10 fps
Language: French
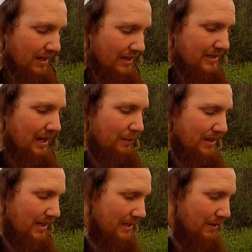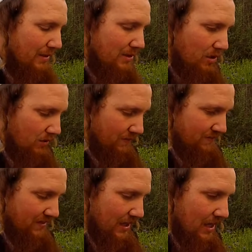il dit Rabbi Nathan maintenant,
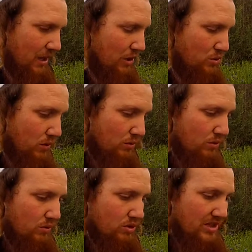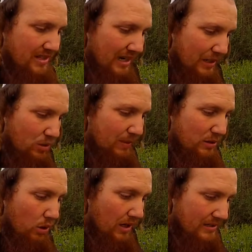surtout chez Zachinu
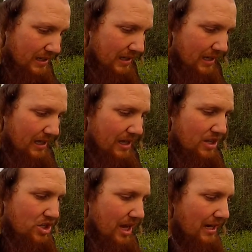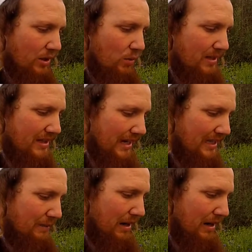Bador Azeh, chez Enanou Mitnagdim